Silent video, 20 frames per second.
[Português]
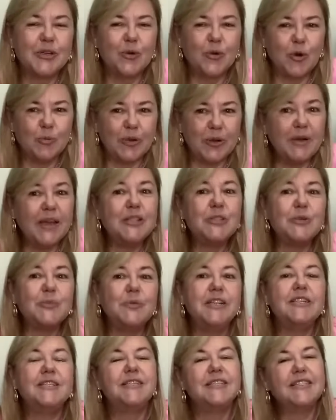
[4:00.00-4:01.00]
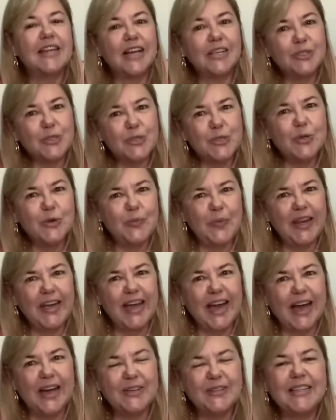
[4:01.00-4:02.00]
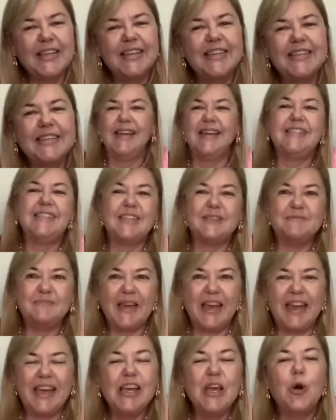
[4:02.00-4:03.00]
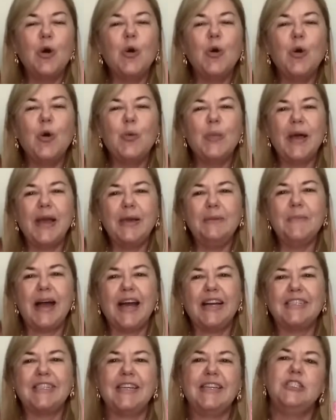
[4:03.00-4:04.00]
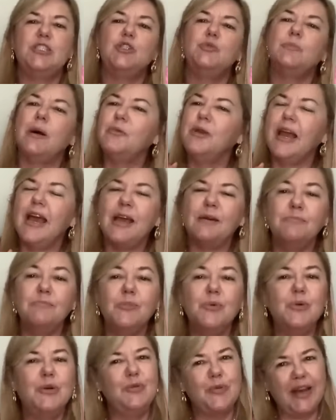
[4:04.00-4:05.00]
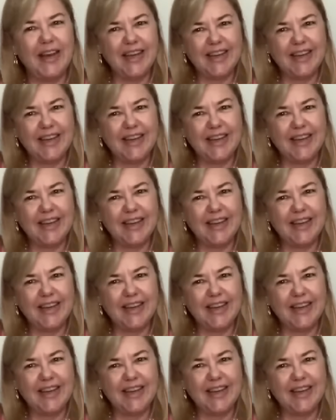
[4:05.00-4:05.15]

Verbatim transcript: porque o comprimento midi está super em alta, e também uma imagem de uma mulher muito